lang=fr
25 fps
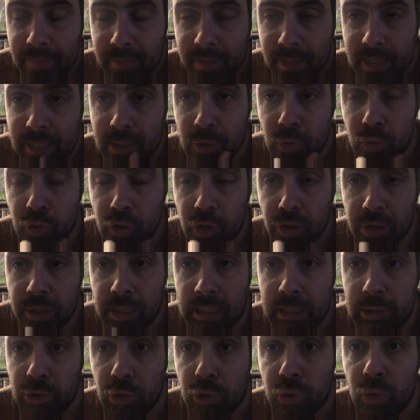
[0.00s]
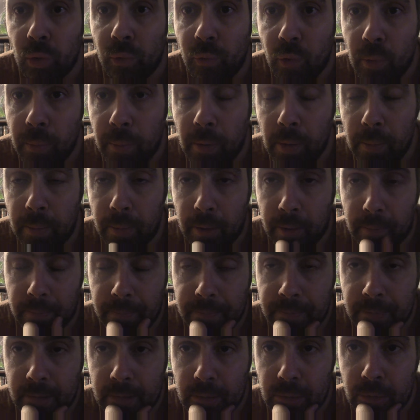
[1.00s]
ils sont gentils, ce sont vos peuples.
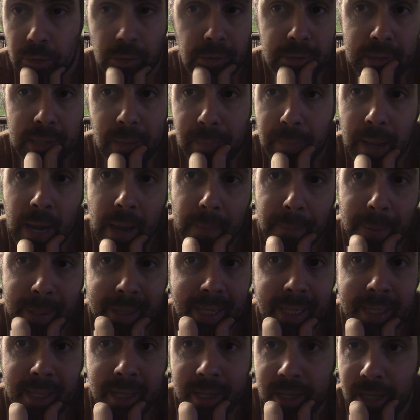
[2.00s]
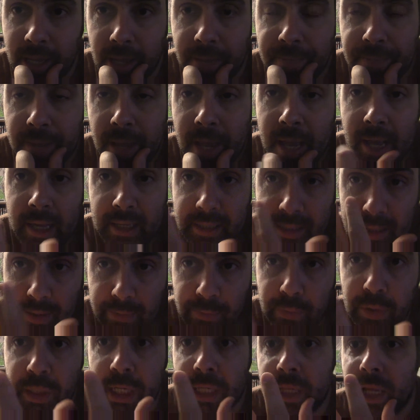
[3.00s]
Donc c'est pas la peine d'attaquer. Si
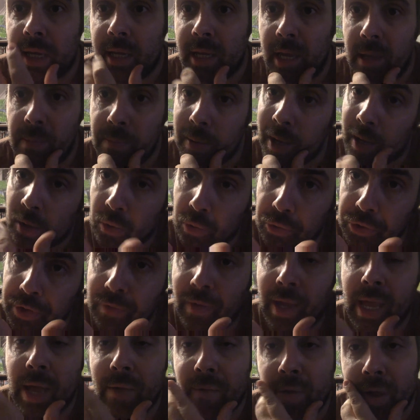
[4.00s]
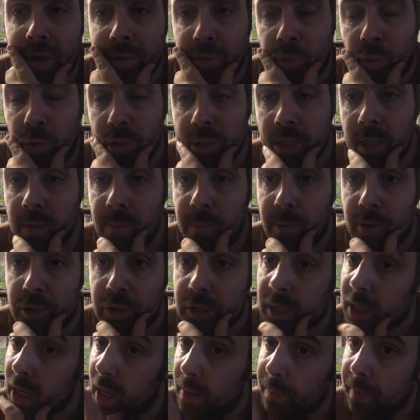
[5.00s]
vous attaquez, par contre, il va y avoir une grosse
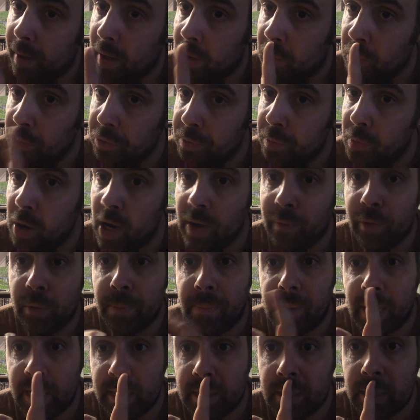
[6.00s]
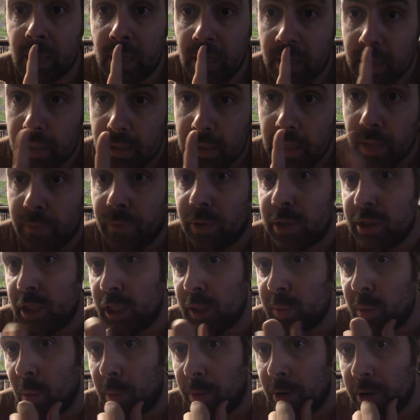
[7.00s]
riposte. Et là, par contre, moi, à votre place, cette fois-ci,
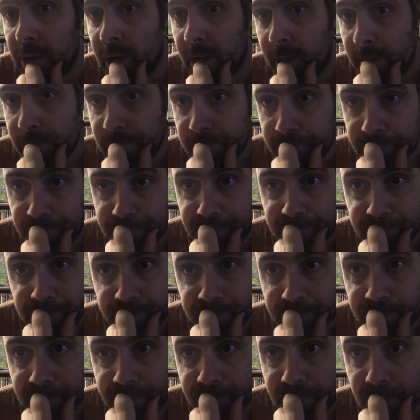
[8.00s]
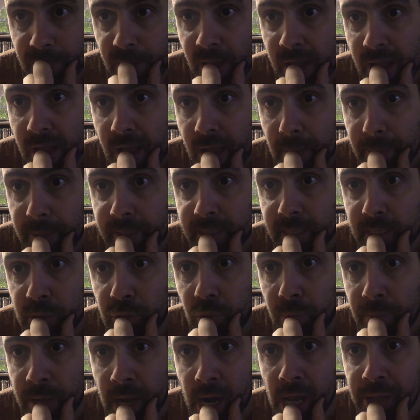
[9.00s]
je me planquerai. Parce qu'ils
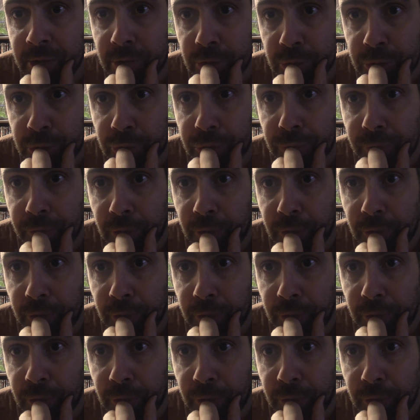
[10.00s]
ont bien l'intention de